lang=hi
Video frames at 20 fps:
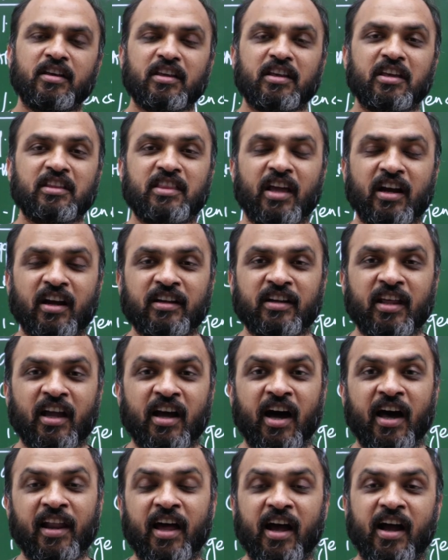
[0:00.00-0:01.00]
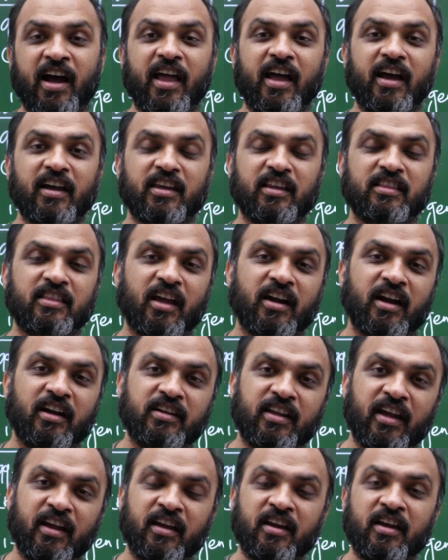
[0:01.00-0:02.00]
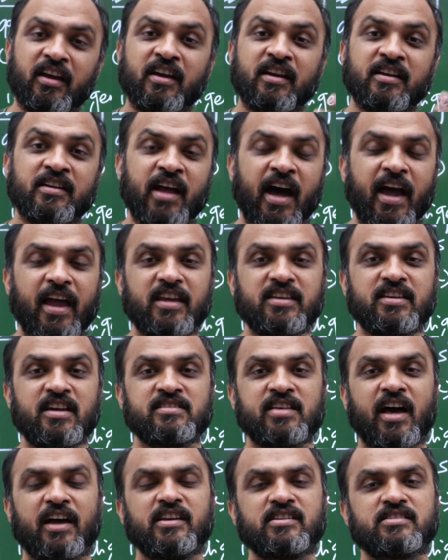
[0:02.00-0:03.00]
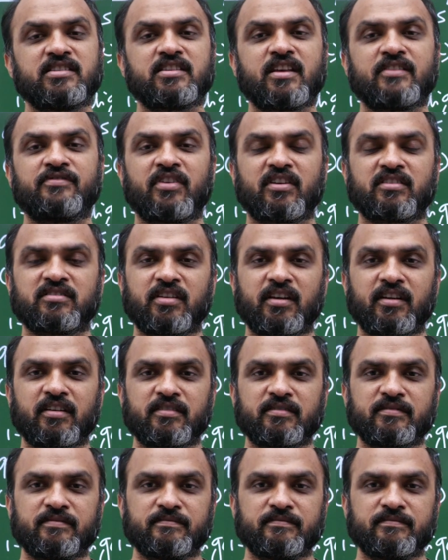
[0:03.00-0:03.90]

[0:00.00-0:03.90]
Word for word: कितने घंटे खाना खाया कितने घंटे नहाए ये सारी चीज़ें फिक्स है